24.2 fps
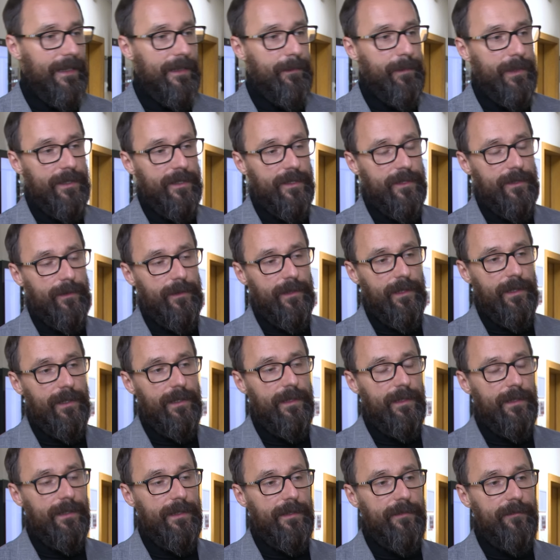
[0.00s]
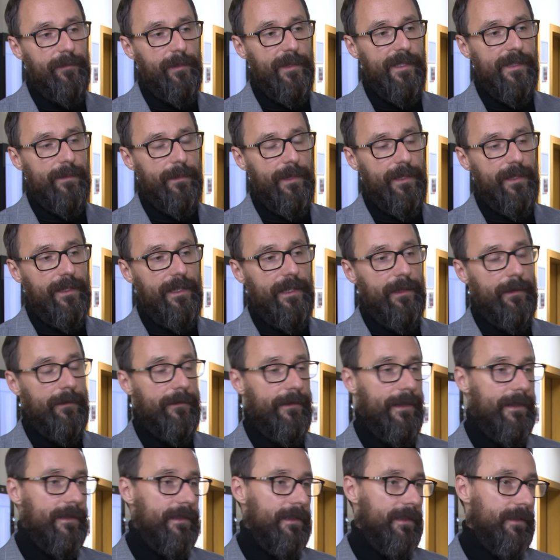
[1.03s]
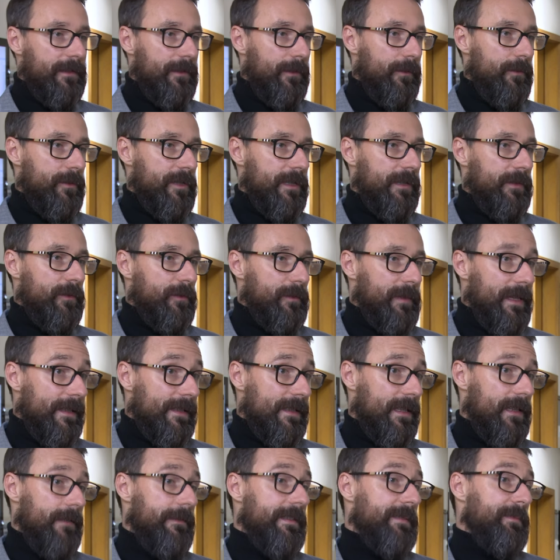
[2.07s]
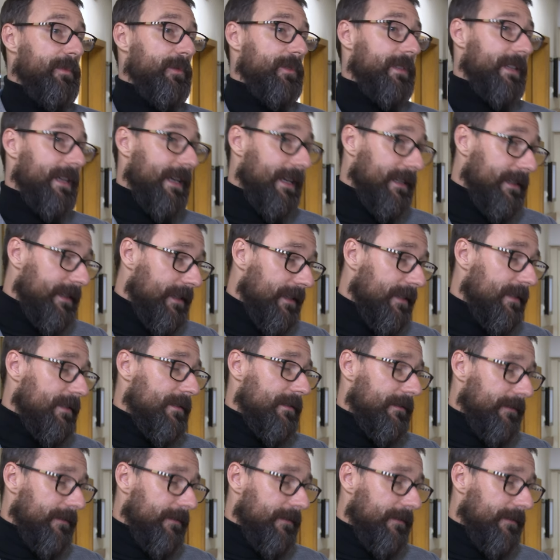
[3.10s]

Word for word: i pan Szczogiel w pismach kierowanych do Urzędu Miasta i w spotkaniach,